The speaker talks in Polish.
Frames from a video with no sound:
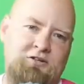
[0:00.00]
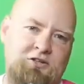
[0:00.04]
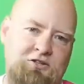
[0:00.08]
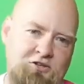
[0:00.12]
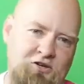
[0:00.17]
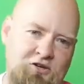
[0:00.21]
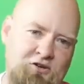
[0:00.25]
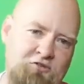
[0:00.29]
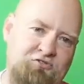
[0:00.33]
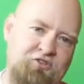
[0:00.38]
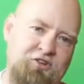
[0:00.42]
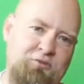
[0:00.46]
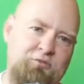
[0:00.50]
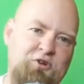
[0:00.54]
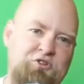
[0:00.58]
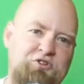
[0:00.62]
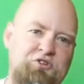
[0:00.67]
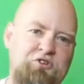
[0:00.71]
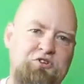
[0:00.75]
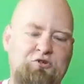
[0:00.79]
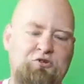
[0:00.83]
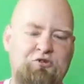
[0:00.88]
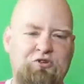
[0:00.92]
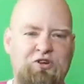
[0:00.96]
No to w tym
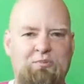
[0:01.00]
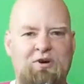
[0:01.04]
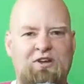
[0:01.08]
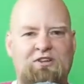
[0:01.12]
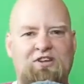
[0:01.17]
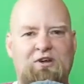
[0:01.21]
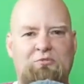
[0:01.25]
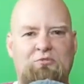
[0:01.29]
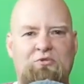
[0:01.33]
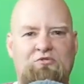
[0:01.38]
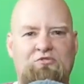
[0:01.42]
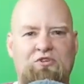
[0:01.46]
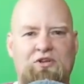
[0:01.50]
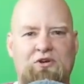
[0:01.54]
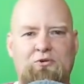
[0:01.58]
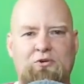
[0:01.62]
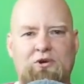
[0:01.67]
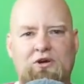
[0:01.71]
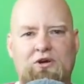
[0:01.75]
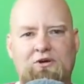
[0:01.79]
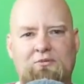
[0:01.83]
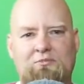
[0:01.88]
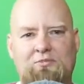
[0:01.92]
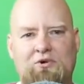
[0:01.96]
odcinku nie będę
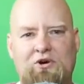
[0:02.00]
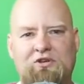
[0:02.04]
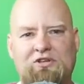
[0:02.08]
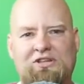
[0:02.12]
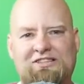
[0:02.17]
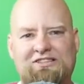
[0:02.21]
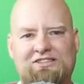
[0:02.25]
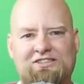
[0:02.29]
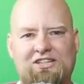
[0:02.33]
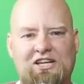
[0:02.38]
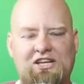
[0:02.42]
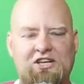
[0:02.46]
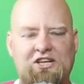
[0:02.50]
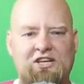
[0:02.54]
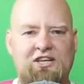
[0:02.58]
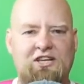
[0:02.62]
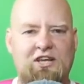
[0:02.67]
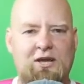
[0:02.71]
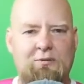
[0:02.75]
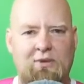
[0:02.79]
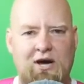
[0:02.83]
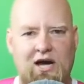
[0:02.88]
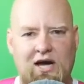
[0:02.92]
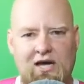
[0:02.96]
mówił, bo nic z tej ligi
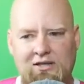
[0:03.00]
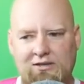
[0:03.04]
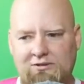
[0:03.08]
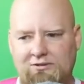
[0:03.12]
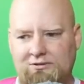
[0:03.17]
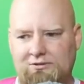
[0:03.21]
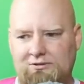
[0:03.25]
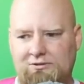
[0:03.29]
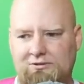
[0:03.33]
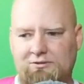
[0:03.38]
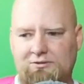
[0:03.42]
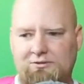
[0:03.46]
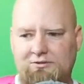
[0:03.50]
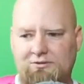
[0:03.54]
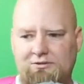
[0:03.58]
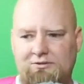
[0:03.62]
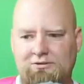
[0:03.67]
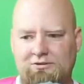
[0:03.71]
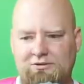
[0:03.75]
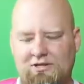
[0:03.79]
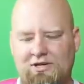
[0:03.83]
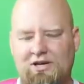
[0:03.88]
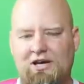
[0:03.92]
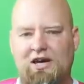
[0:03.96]
nie ma.
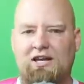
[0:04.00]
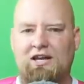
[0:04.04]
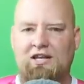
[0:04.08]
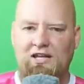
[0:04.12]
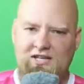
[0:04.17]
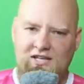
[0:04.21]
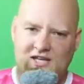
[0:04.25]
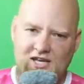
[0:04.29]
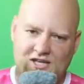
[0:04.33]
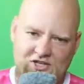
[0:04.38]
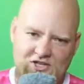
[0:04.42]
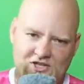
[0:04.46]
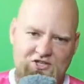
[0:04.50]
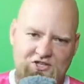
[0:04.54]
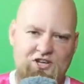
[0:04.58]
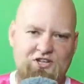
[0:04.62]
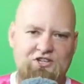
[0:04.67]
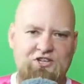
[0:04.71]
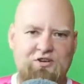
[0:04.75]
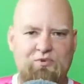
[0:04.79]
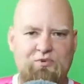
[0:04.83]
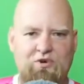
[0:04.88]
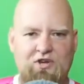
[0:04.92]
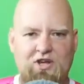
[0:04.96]
Ale kiedyś jak
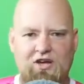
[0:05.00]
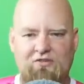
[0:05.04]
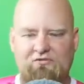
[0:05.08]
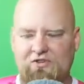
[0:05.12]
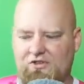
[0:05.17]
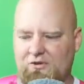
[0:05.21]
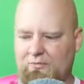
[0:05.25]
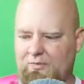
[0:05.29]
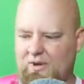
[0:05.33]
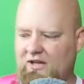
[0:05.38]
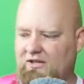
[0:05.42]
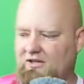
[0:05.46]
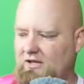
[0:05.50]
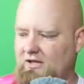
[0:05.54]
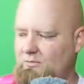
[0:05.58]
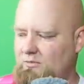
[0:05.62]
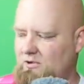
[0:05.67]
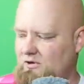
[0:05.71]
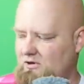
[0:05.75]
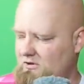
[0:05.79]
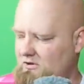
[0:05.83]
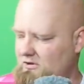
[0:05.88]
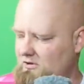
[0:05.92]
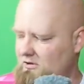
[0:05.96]
się pojawi to będę,
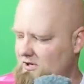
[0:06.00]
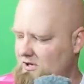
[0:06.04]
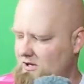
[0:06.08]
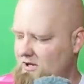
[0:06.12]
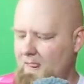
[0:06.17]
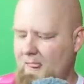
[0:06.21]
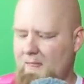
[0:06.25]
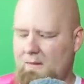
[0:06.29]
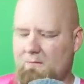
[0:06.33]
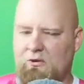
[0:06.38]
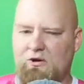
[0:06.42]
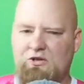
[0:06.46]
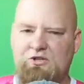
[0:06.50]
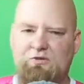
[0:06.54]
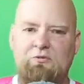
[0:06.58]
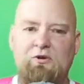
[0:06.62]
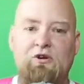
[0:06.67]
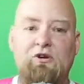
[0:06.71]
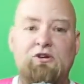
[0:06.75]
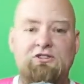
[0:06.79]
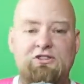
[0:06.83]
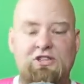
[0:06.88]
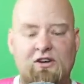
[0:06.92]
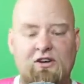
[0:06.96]
bo bądźmy
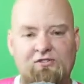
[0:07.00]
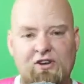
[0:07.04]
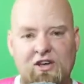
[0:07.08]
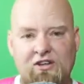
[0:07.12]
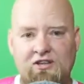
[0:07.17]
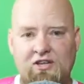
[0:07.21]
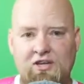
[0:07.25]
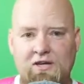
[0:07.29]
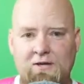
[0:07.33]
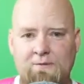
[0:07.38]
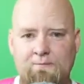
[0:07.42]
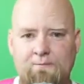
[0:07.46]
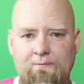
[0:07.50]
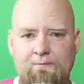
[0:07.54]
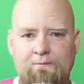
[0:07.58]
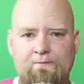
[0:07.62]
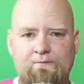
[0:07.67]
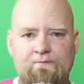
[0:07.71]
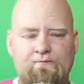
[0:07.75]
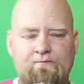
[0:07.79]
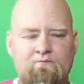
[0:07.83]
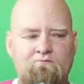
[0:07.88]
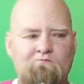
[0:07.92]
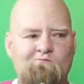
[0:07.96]
konsekwentni.
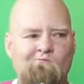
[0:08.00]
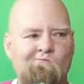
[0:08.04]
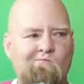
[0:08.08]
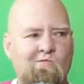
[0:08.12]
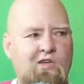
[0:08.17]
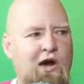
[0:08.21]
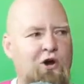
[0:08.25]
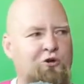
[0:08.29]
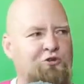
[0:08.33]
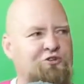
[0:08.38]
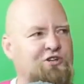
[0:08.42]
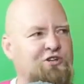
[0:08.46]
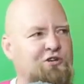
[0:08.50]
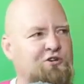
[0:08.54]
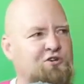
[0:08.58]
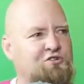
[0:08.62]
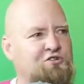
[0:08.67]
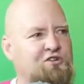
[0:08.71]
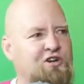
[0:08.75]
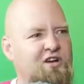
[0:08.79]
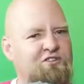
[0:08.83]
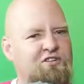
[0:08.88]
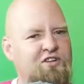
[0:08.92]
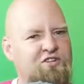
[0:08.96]
A od czego
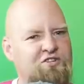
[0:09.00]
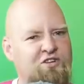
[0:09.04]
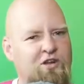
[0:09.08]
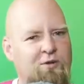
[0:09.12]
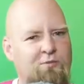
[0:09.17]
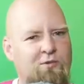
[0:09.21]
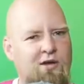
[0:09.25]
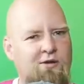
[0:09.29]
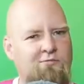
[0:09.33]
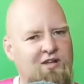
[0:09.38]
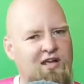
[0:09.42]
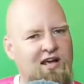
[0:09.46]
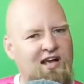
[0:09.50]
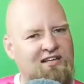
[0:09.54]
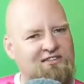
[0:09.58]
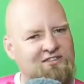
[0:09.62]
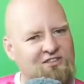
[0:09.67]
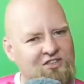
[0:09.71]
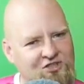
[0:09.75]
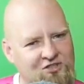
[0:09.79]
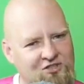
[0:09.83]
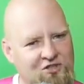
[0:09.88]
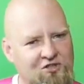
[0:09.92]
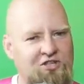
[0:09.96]
teraz zaczniemy? A
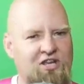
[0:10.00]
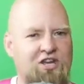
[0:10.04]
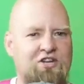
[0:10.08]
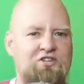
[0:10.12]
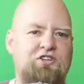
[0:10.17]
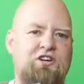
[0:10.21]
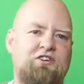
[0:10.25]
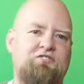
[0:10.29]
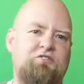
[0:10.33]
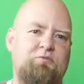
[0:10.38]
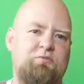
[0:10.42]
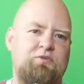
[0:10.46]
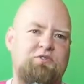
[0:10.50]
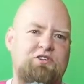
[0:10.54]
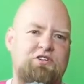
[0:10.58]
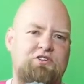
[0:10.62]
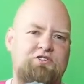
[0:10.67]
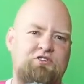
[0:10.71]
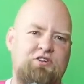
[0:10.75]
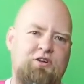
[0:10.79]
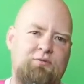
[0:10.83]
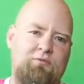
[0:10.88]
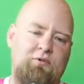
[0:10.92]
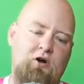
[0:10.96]
ze środeczka sobie
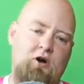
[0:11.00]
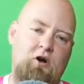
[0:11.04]
zaczniemy.